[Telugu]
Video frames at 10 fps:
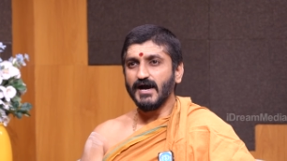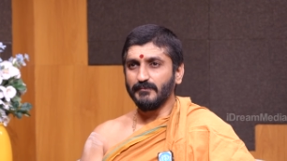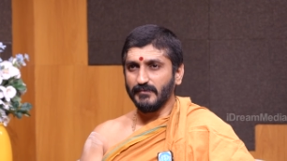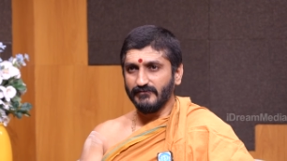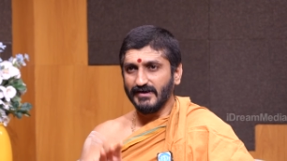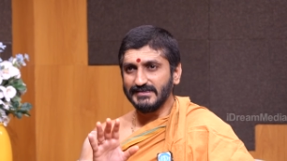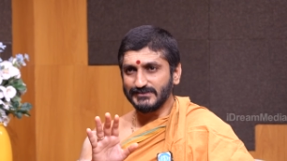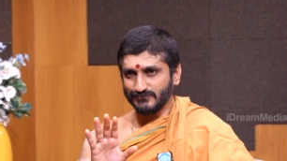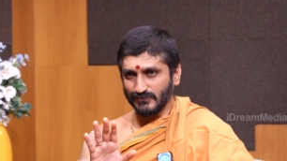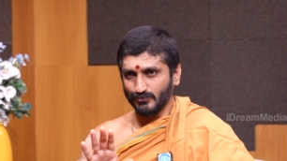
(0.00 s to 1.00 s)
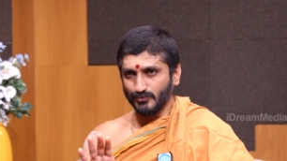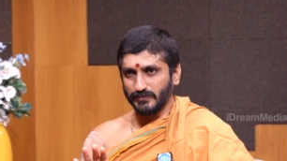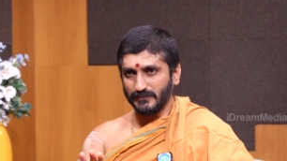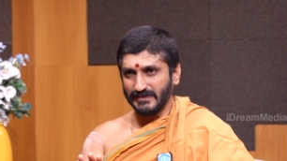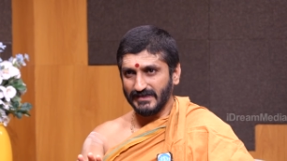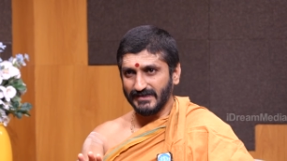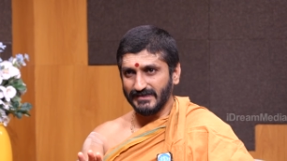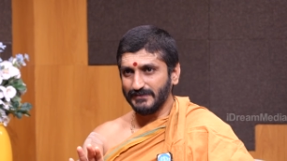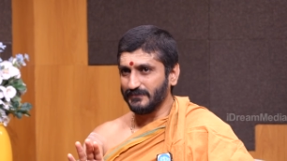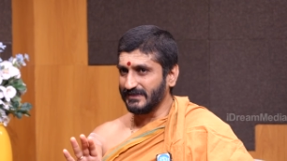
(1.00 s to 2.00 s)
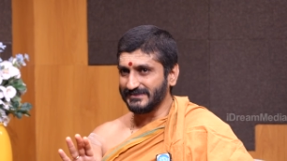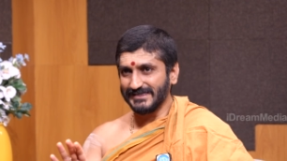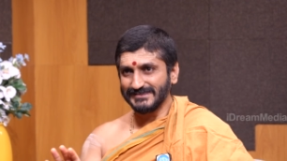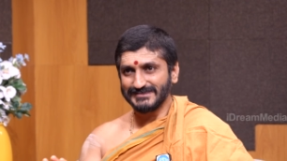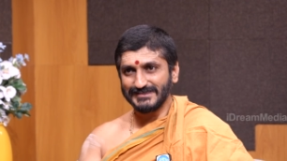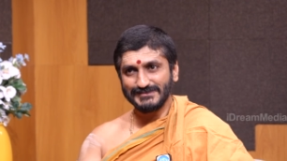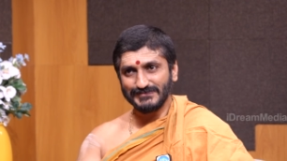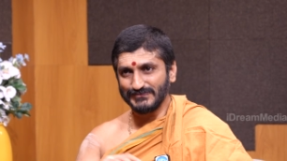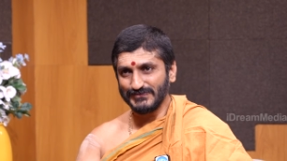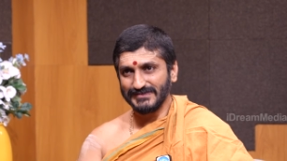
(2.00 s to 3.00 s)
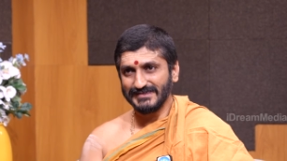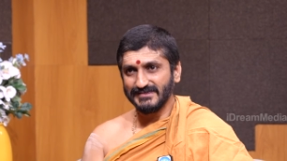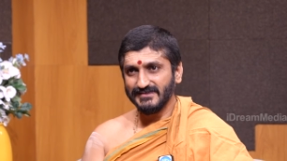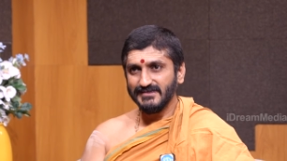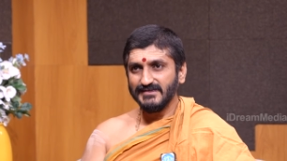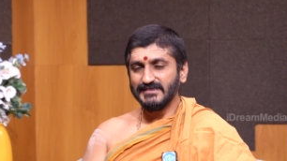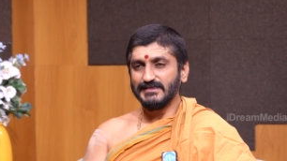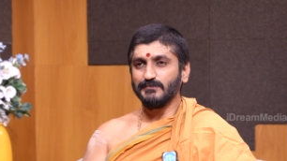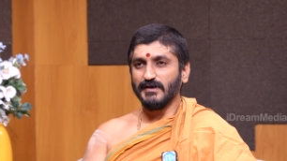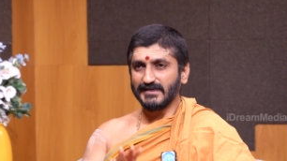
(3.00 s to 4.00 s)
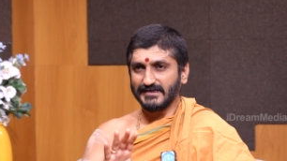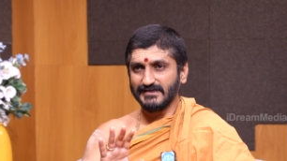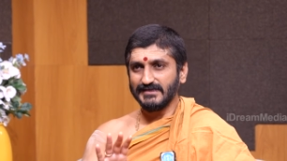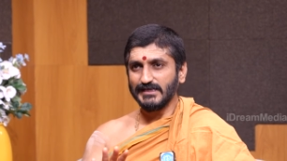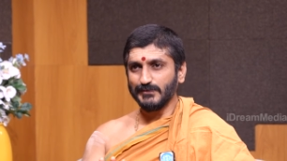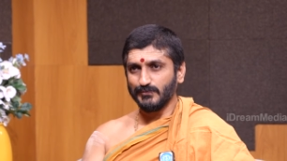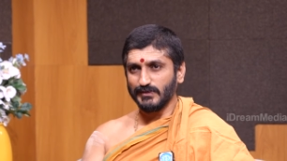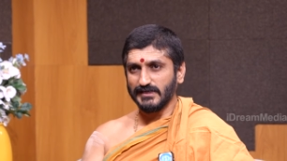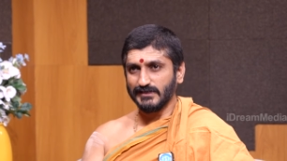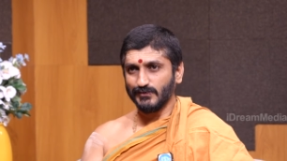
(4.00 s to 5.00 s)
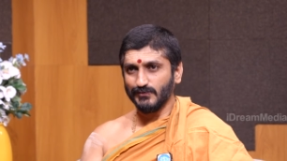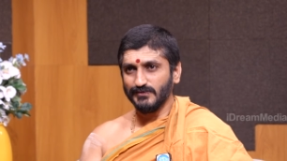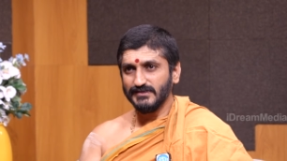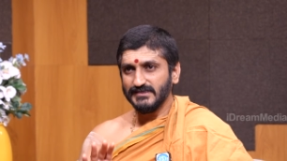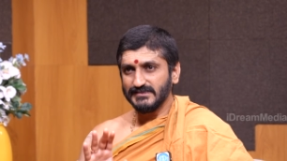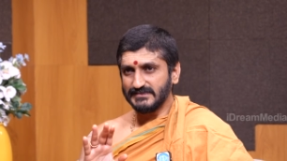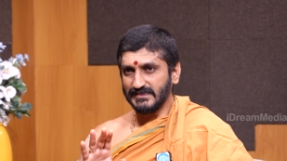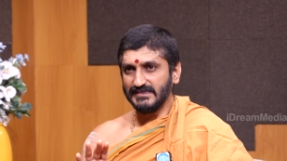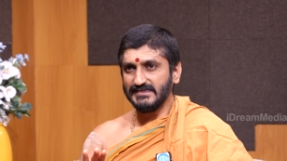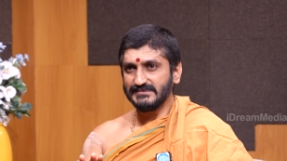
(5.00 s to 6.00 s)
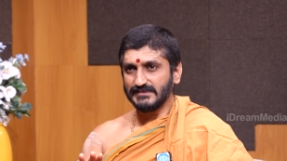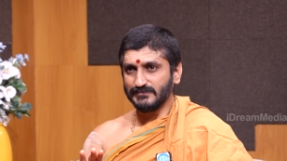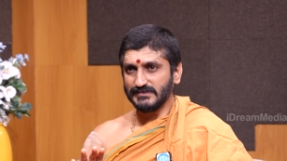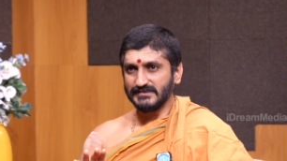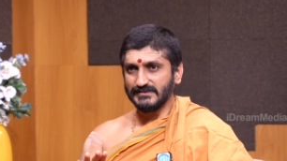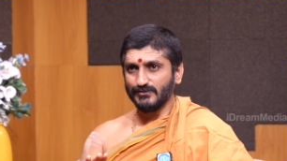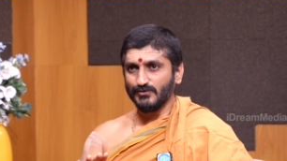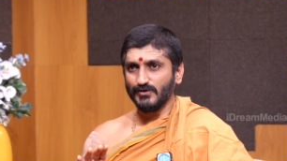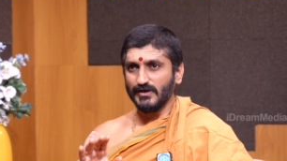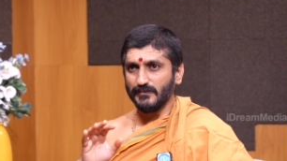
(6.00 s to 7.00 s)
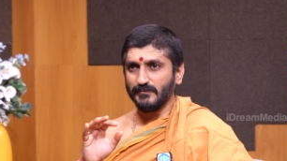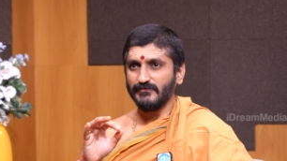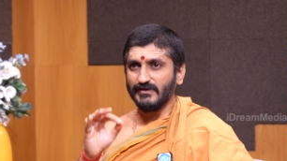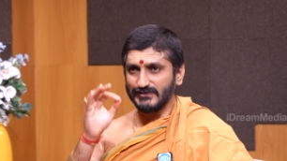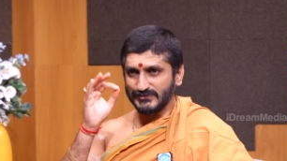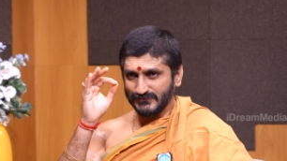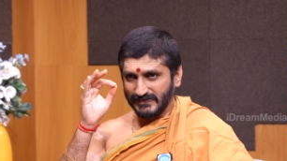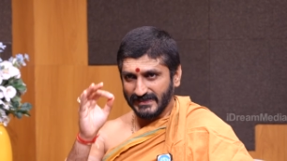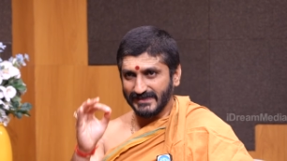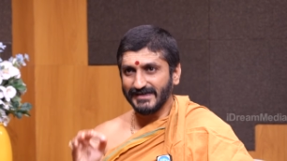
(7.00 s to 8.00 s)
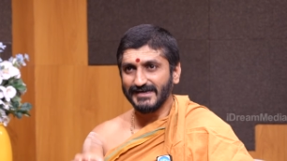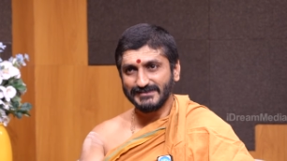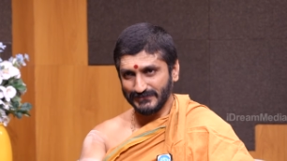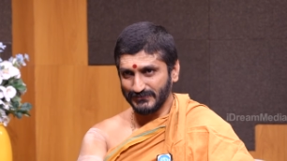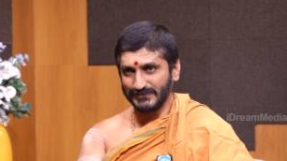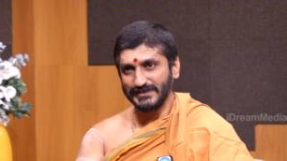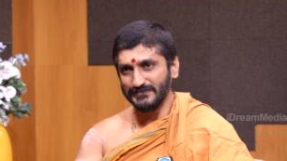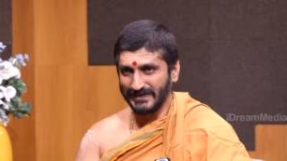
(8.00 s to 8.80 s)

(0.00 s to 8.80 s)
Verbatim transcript: అమ్మవారి స్వరూపమే అని మన శాస్త్రం చెప్తోంది ఇది మార్కండేయ పురాణంలో చండీ సప్తశతిలో అమ్మవారు స్వయంగా చెప్తుంది ఈ